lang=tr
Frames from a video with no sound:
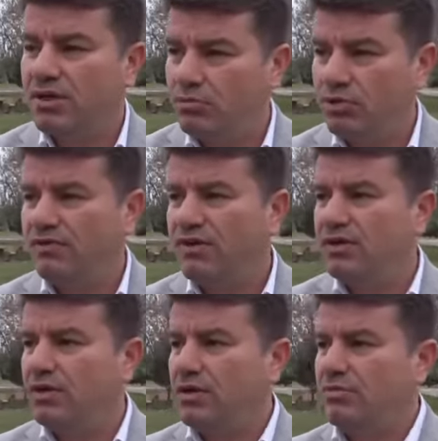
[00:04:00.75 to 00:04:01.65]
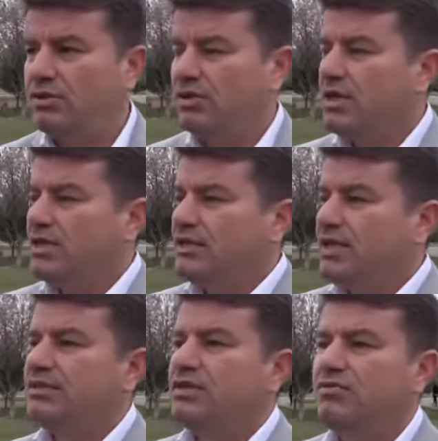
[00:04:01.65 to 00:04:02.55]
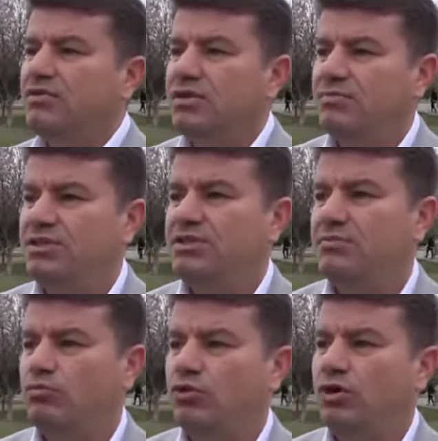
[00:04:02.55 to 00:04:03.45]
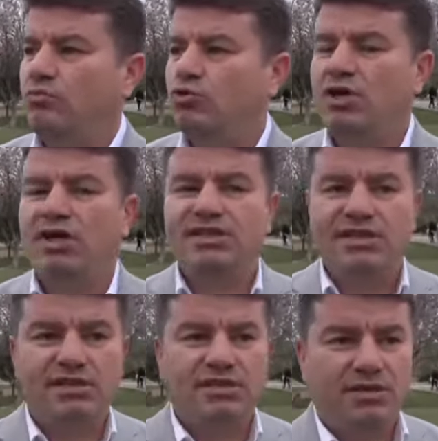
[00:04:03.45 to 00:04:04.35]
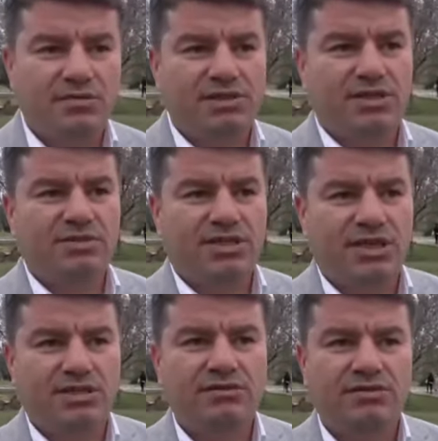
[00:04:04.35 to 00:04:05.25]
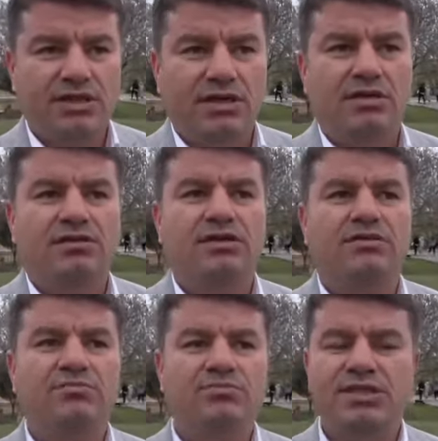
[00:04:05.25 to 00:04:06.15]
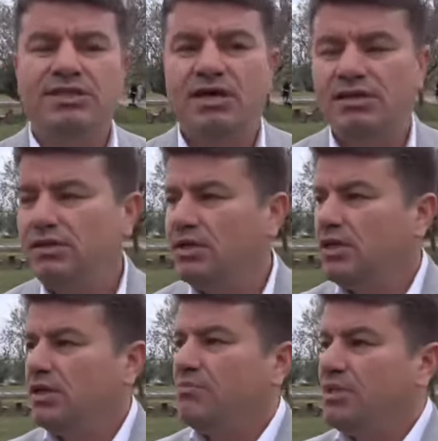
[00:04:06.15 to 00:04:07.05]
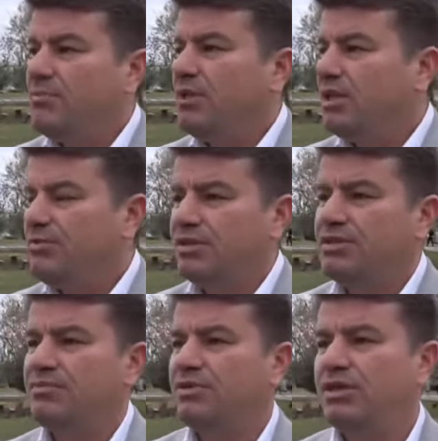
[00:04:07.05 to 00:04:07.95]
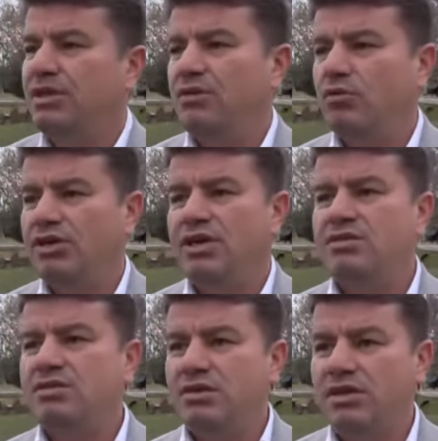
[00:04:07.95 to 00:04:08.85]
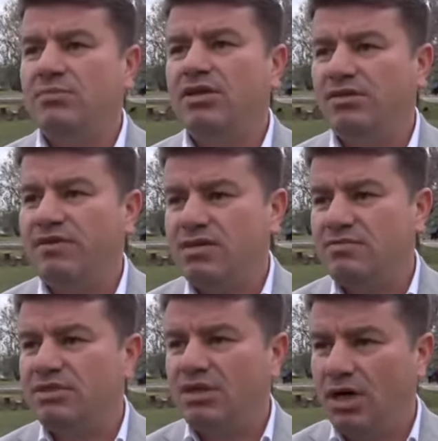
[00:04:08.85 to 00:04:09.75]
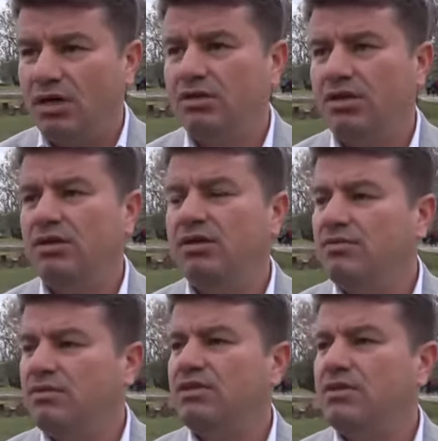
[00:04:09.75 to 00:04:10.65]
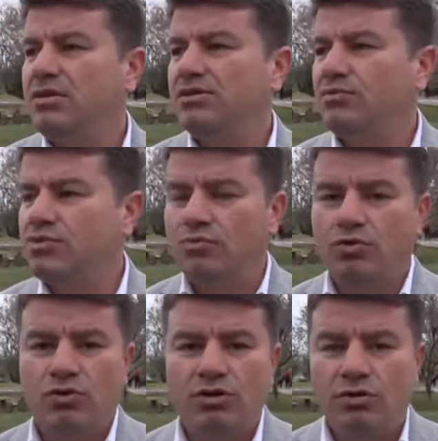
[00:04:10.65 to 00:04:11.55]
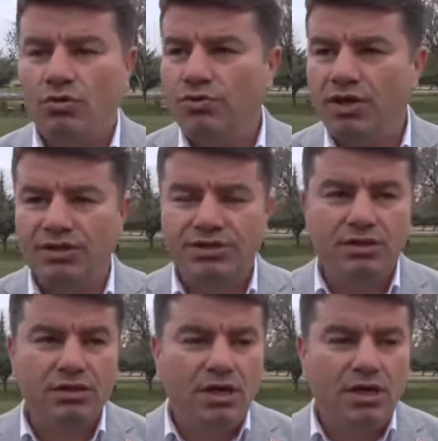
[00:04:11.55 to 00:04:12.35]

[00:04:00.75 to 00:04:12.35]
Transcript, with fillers: Bundan faydalanabilir. Diğer taraftan da biz burada müteahhit karı diyebileceğimiz karın ya da e, miktarın bir, belli bir kısmını da o kendisine imarda verdiğimiz hakla vatandaşımızın bu noktada önünü açtık.